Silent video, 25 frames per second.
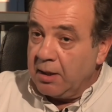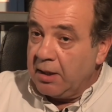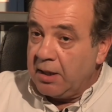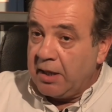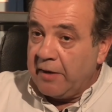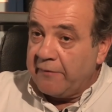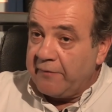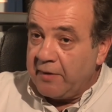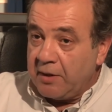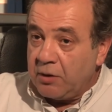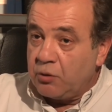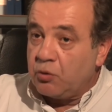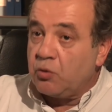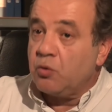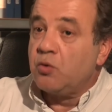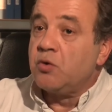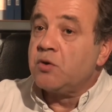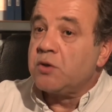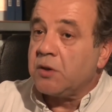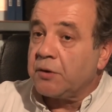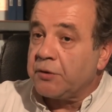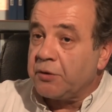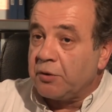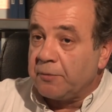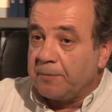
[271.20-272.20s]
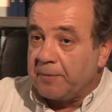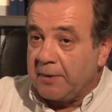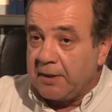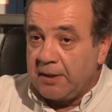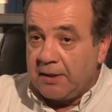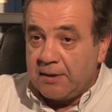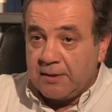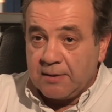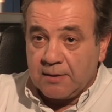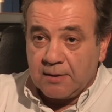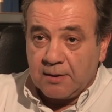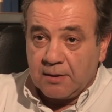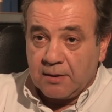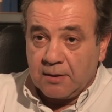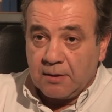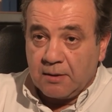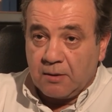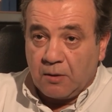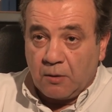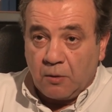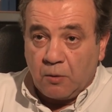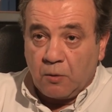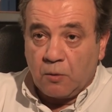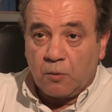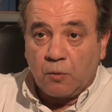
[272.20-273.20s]
Il y avait deux entreprises
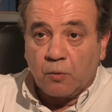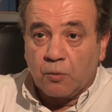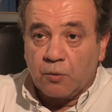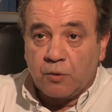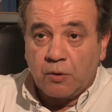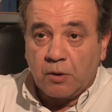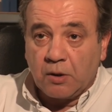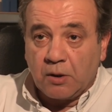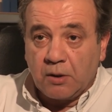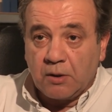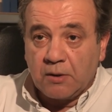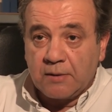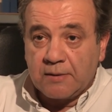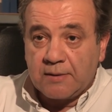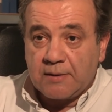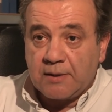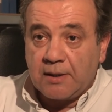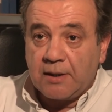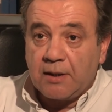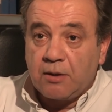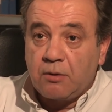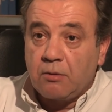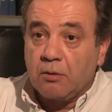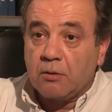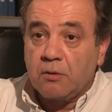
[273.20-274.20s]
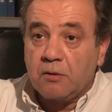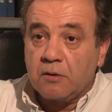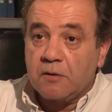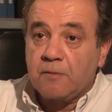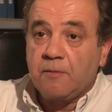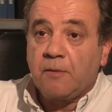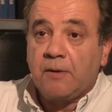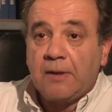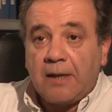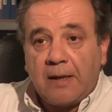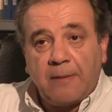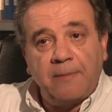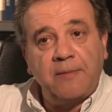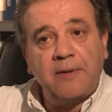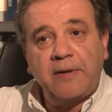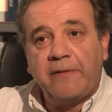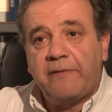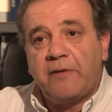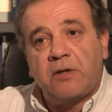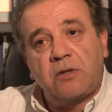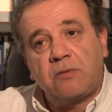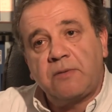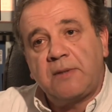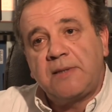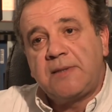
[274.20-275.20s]
en concurrence et curieusement, l'armée
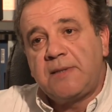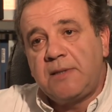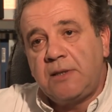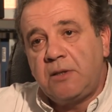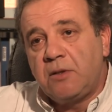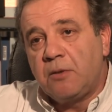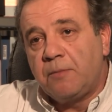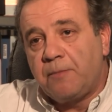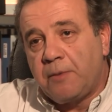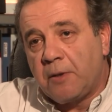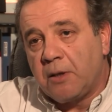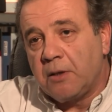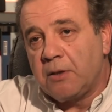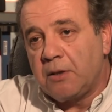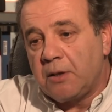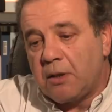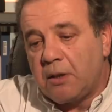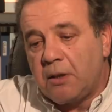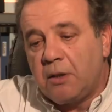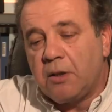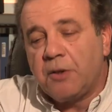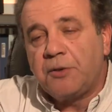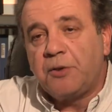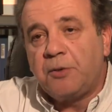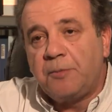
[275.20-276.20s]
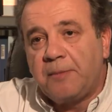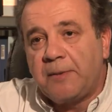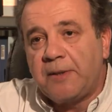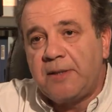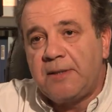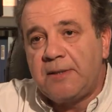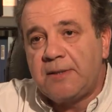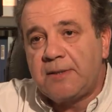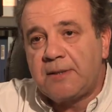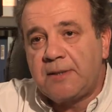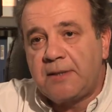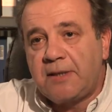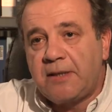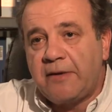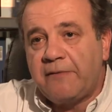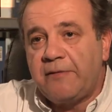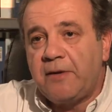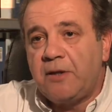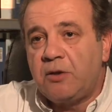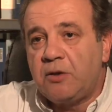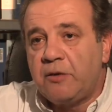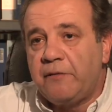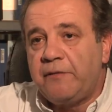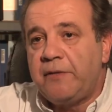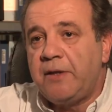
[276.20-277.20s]
avait choisi de prendre l'entreprise qui
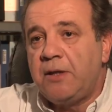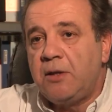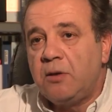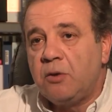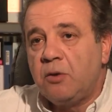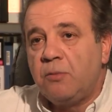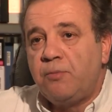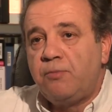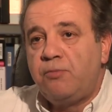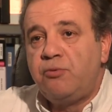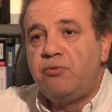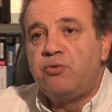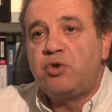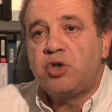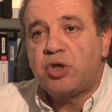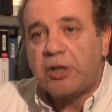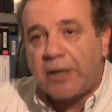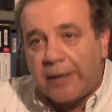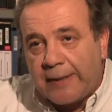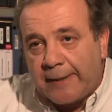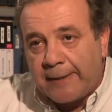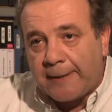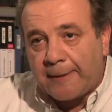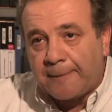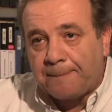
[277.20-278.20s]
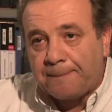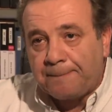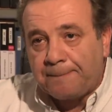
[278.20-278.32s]
avait le devis le plus cher.